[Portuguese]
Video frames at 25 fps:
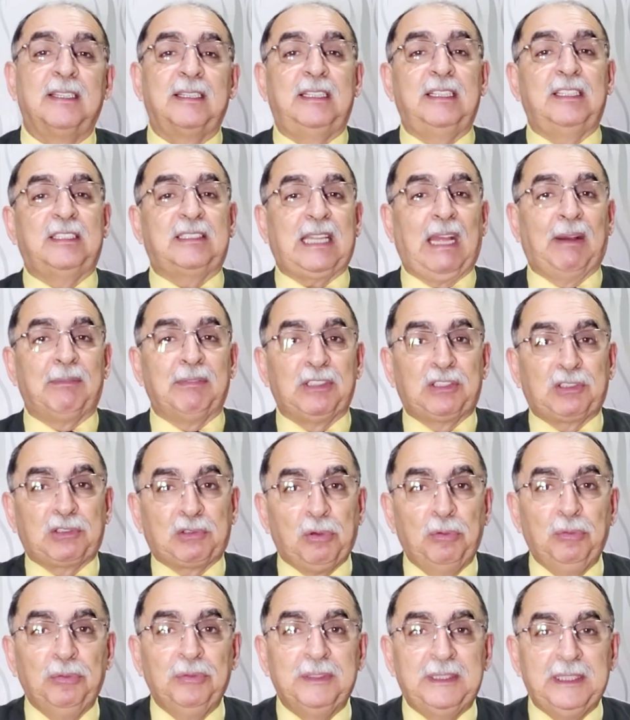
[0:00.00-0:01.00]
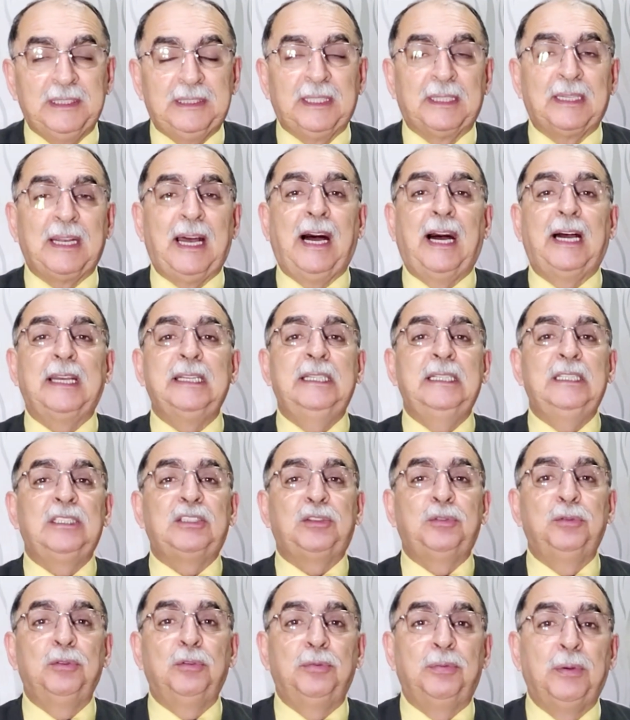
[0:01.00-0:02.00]
que estava escondida na
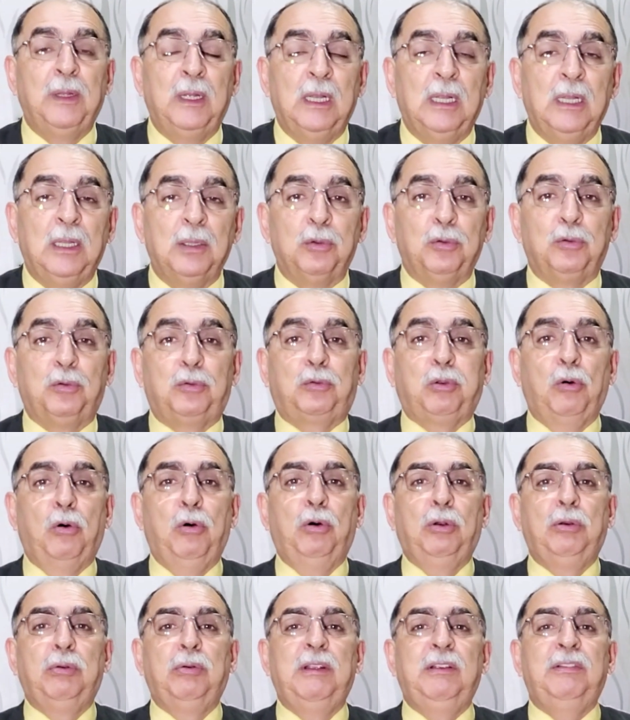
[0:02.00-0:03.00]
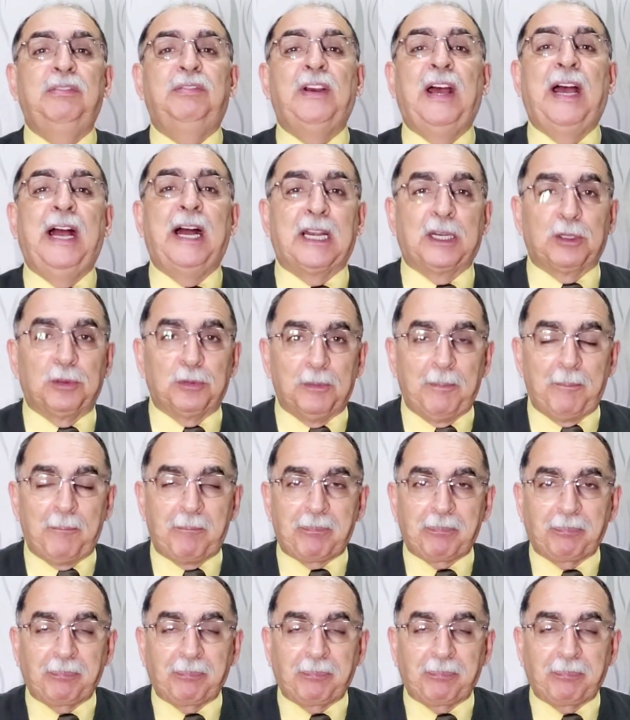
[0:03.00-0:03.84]
raiz, no, no duro inverno.